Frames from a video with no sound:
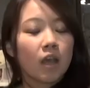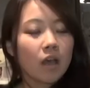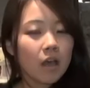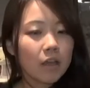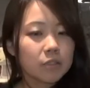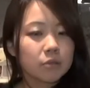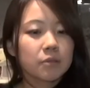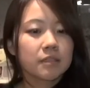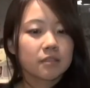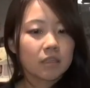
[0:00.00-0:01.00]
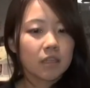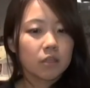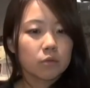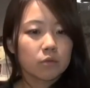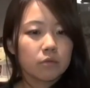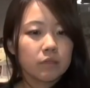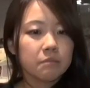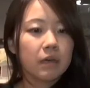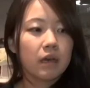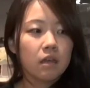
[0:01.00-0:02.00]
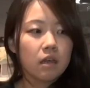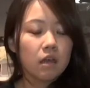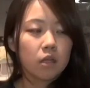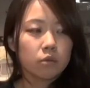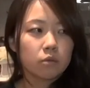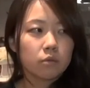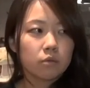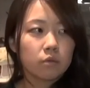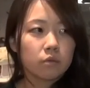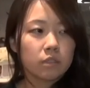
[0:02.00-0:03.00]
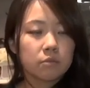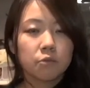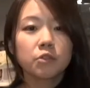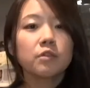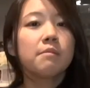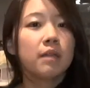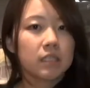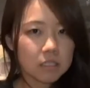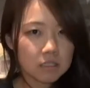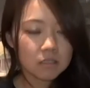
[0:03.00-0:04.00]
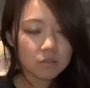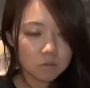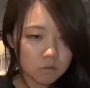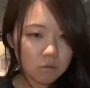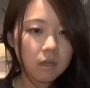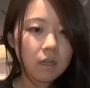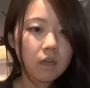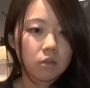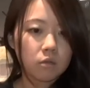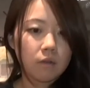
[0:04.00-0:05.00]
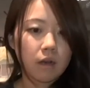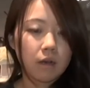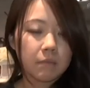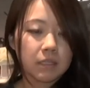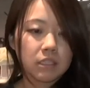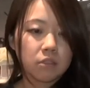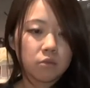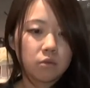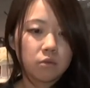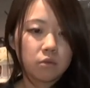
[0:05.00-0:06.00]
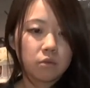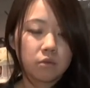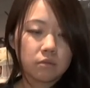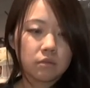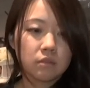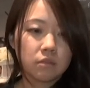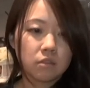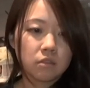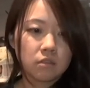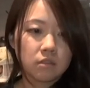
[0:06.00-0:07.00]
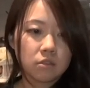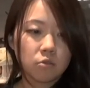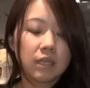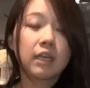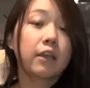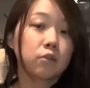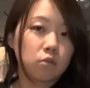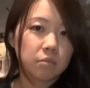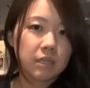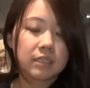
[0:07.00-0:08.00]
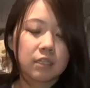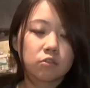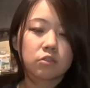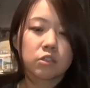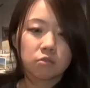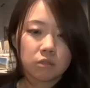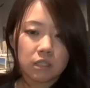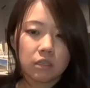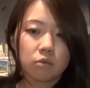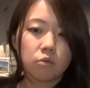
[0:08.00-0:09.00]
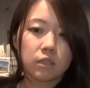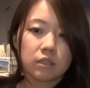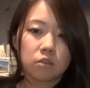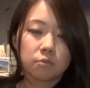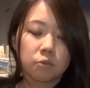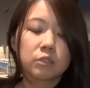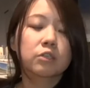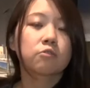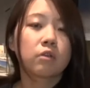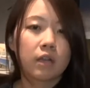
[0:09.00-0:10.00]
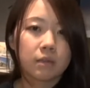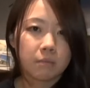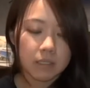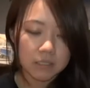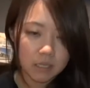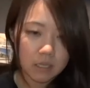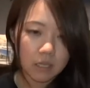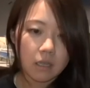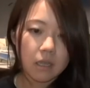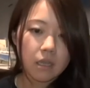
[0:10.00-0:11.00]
はいそうですね、えっと、今あの下諏訪町とあとは町の商店街の皆さんと一緒に行っているプロジェクトがありまして